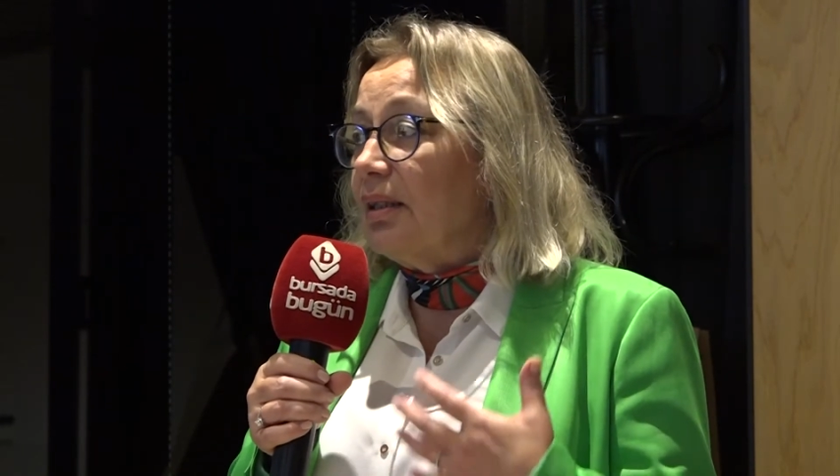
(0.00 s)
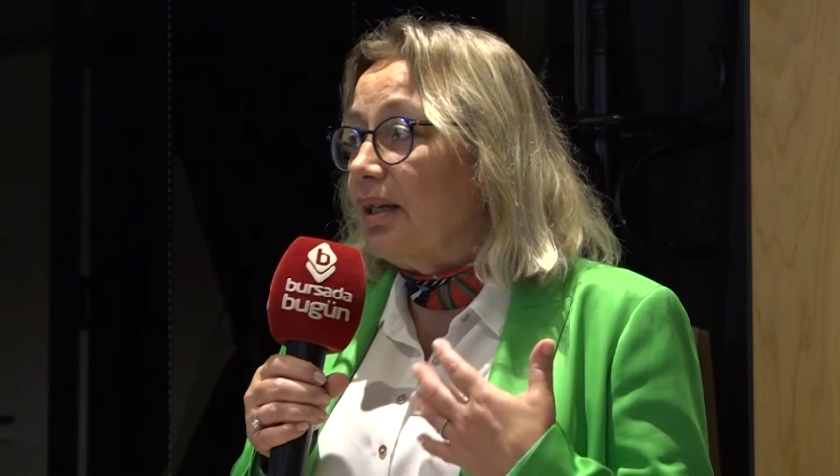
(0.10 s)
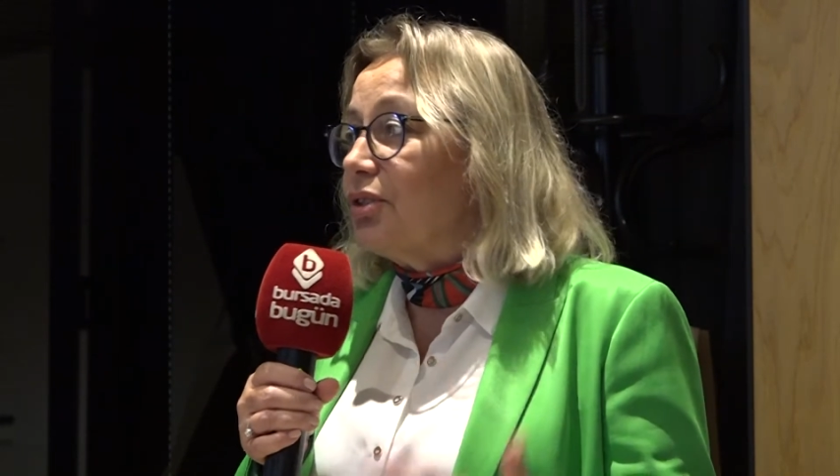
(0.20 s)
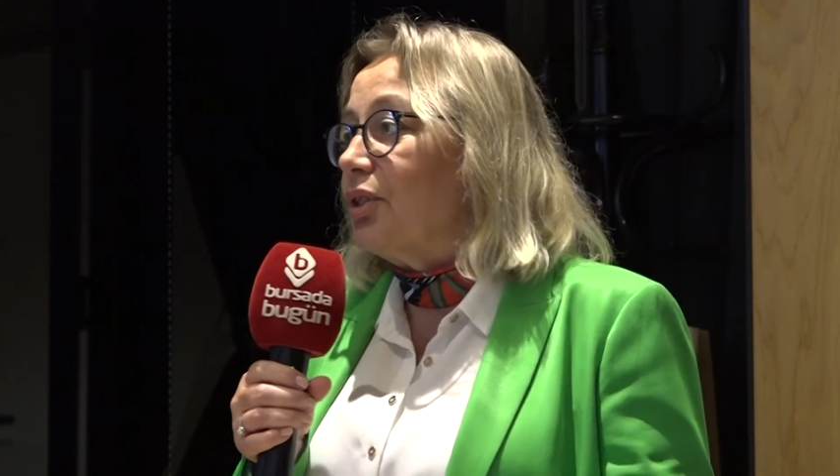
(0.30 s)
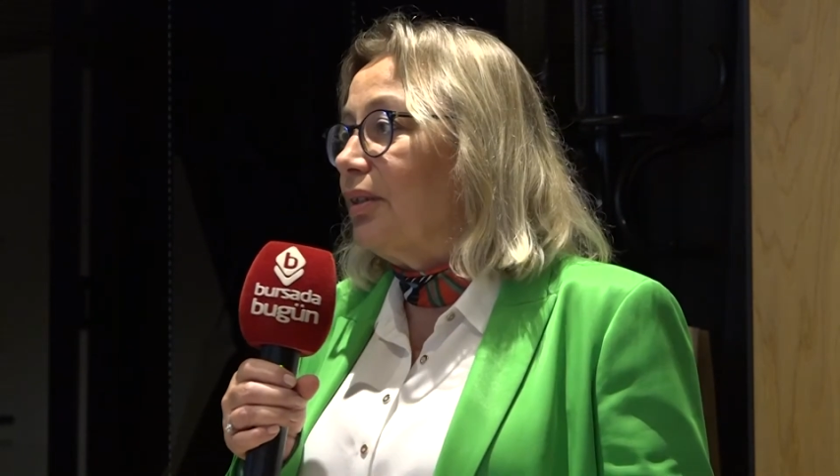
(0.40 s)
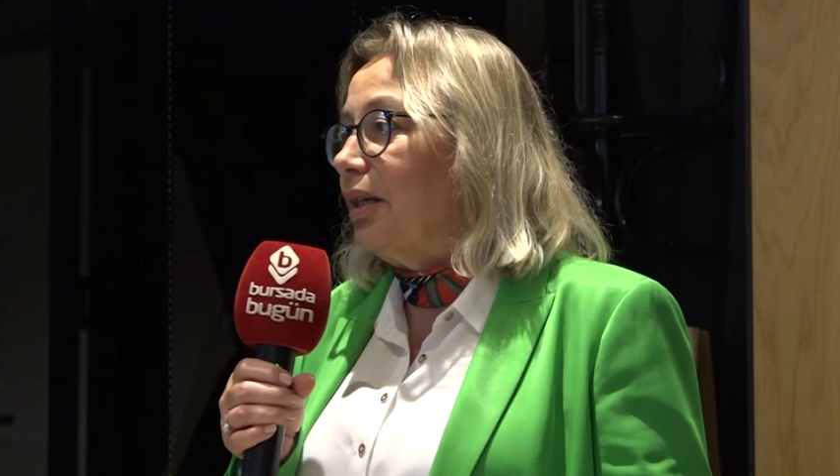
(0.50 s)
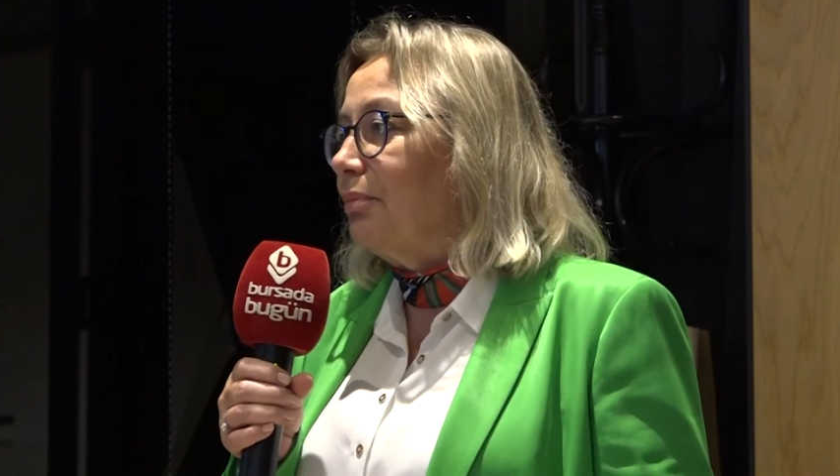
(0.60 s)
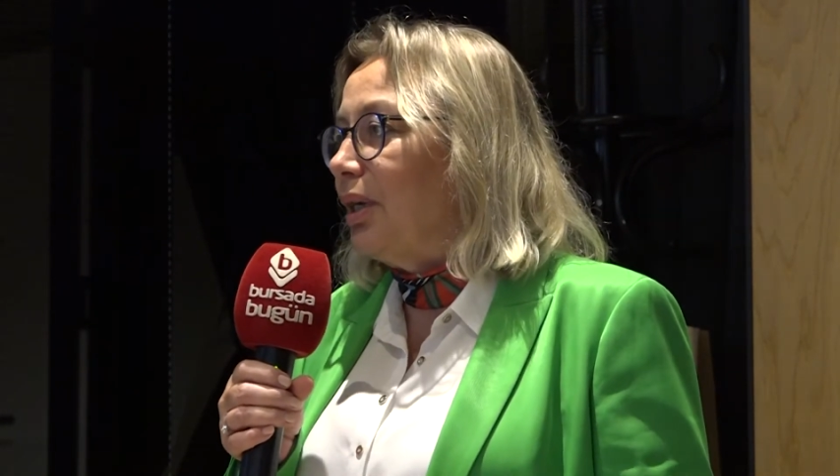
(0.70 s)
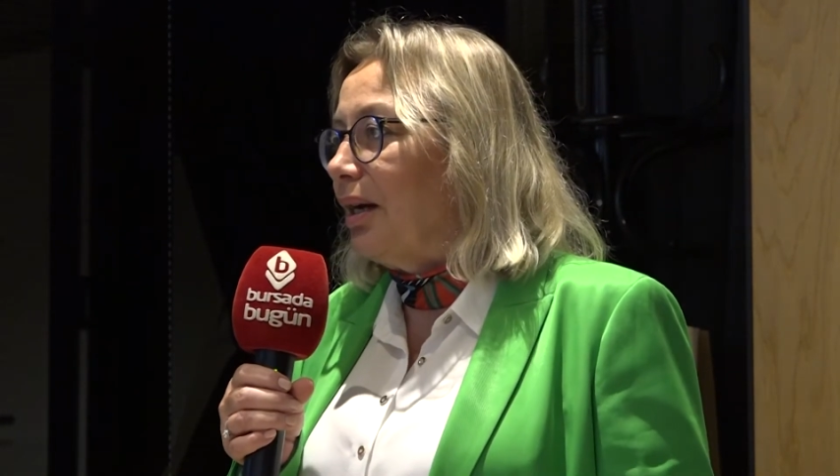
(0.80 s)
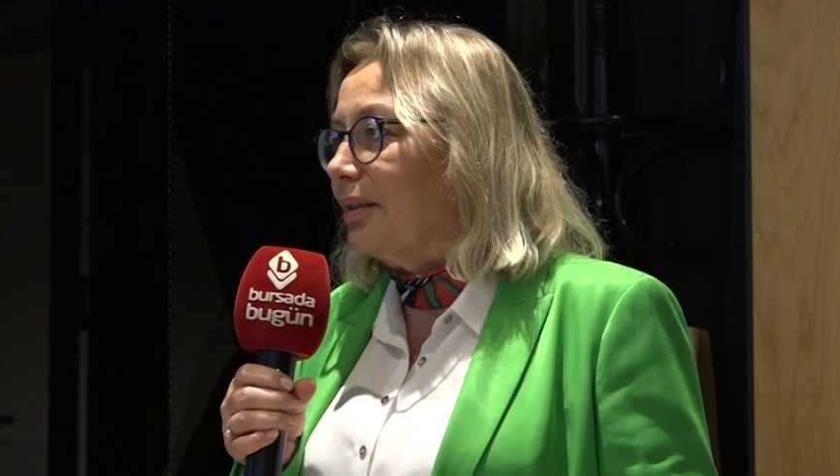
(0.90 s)
gerçekten
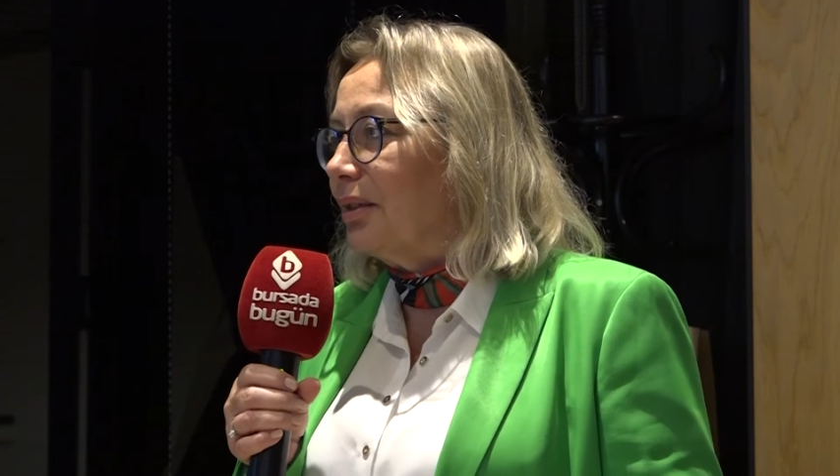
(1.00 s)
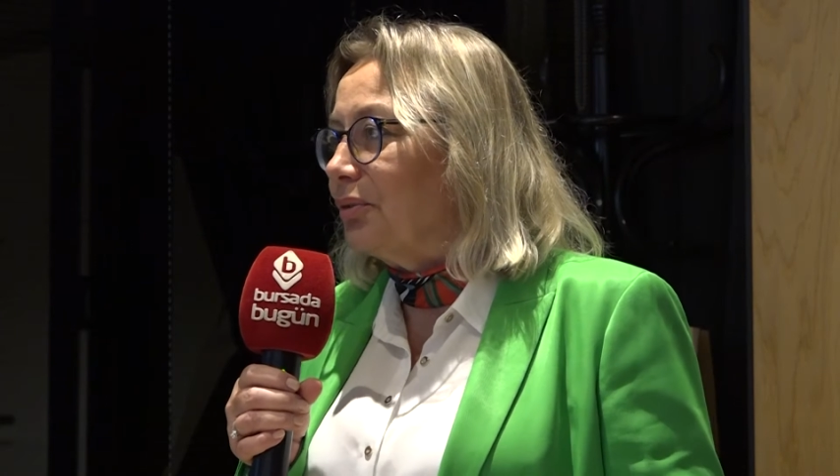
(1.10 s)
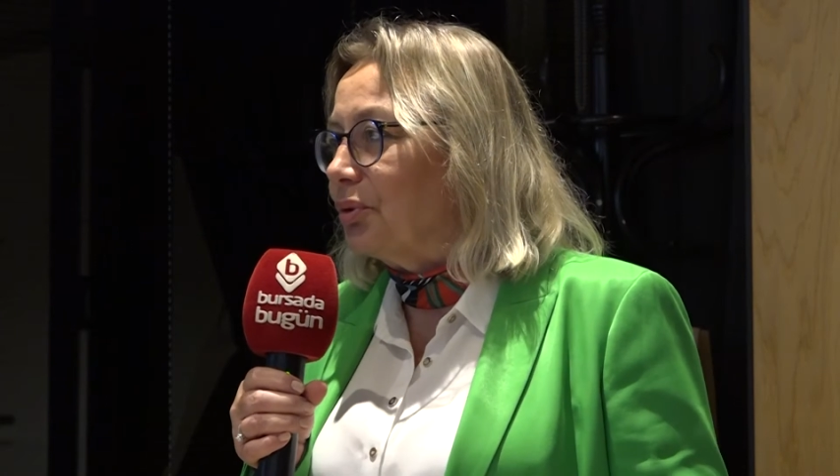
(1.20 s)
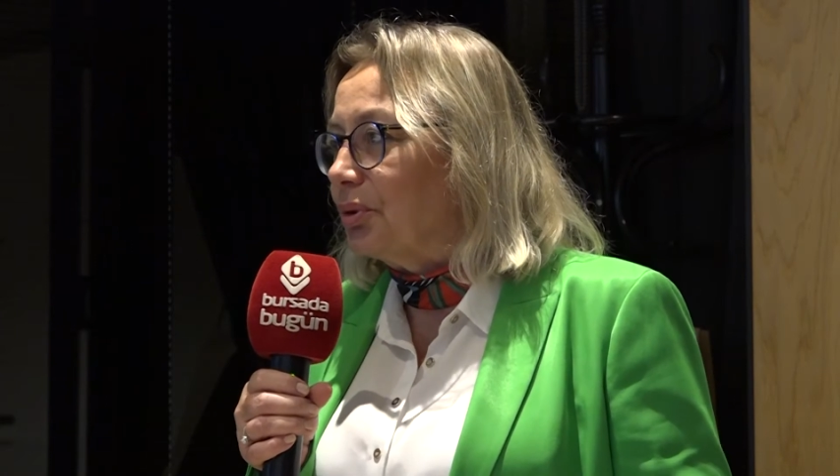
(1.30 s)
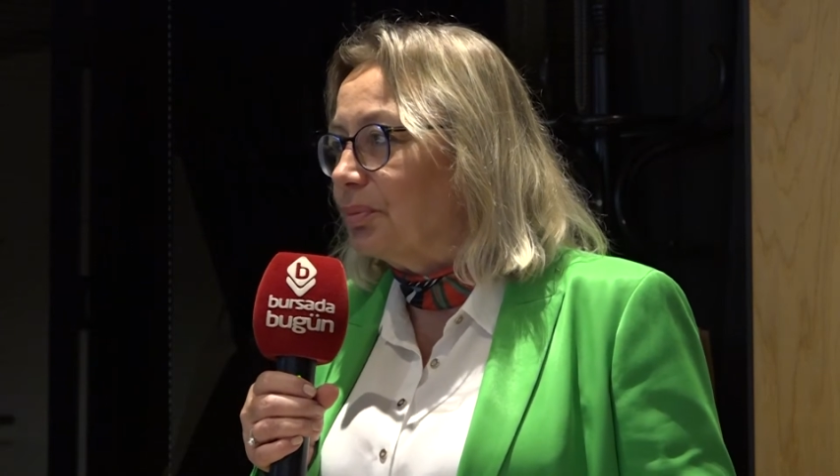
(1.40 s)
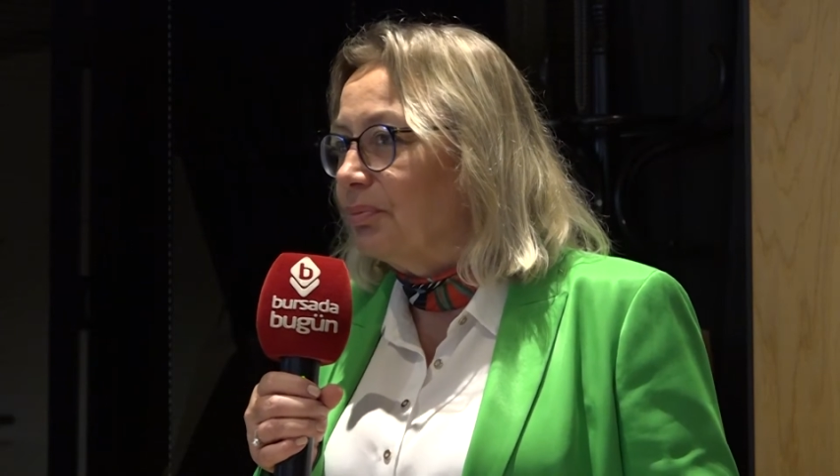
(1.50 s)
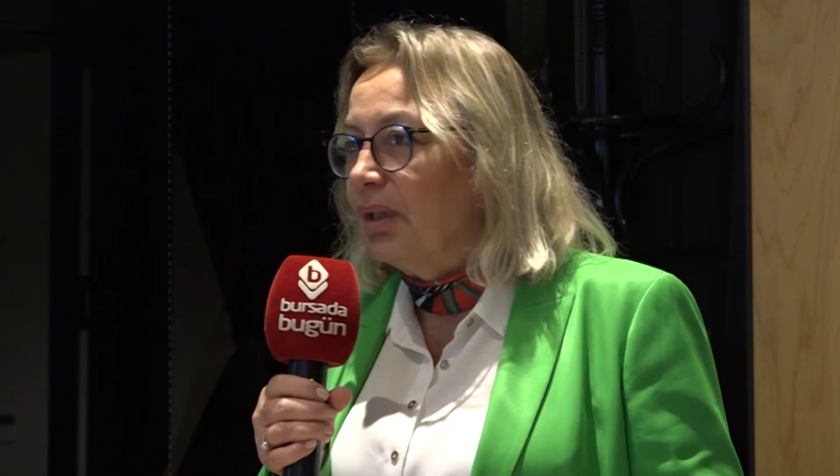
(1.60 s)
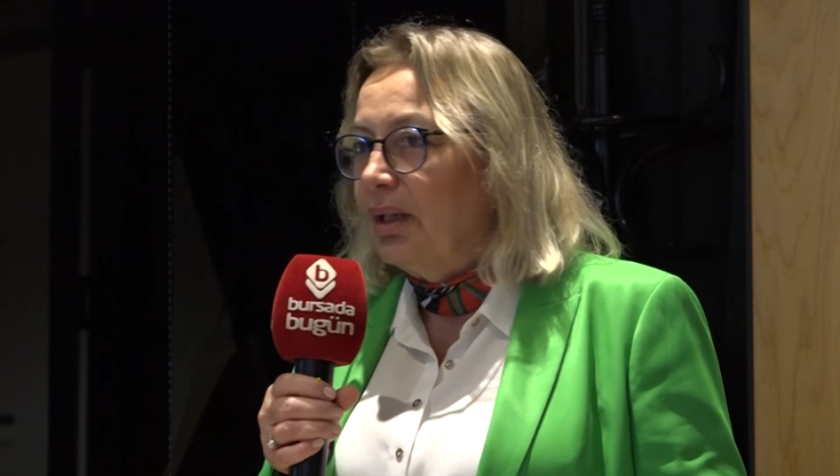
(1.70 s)
merak ediyorum.